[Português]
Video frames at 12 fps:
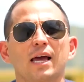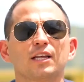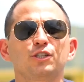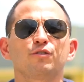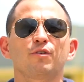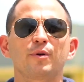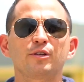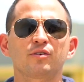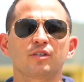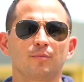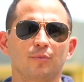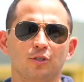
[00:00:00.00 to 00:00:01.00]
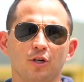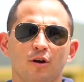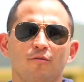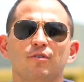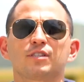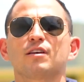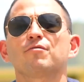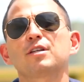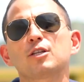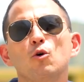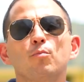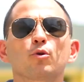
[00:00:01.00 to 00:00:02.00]
é relativamente simples. Você
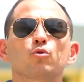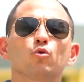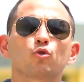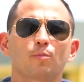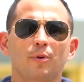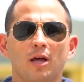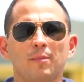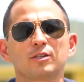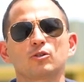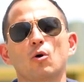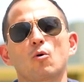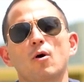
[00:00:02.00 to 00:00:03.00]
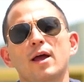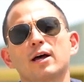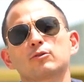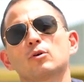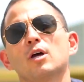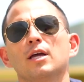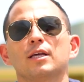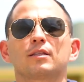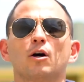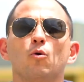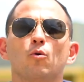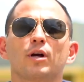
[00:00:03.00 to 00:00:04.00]
vendeu o produto pela Amazon, correto?
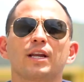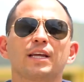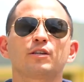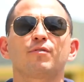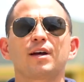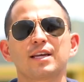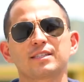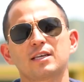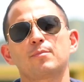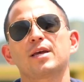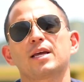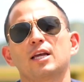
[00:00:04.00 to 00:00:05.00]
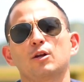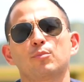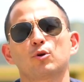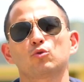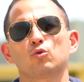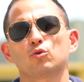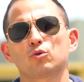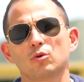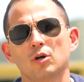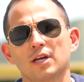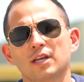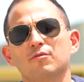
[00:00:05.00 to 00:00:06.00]
Então o cliente vai receber aquele
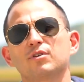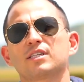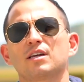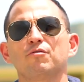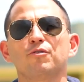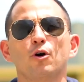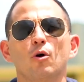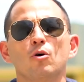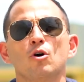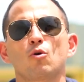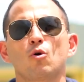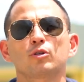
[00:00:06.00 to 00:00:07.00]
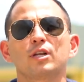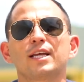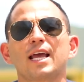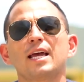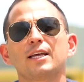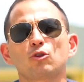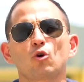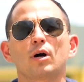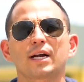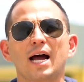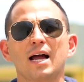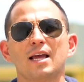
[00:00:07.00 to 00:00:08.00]
produto que você enviou. Quando ele quer
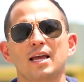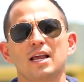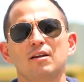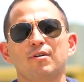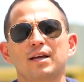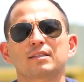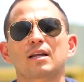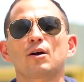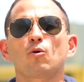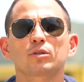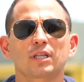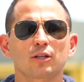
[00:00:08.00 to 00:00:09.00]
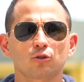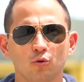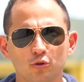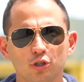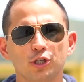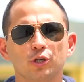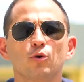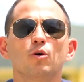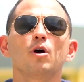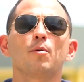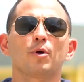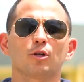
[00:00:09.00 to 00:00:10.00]
retornar, ele vai entrar em contato contigo
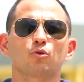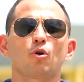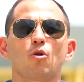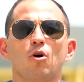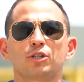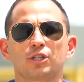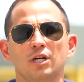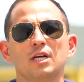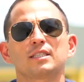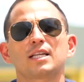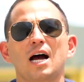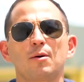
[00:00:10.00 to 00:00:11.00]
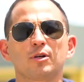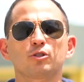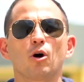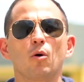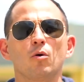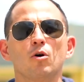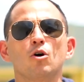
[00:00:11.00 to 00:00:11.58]
pela sua loja da Amazon.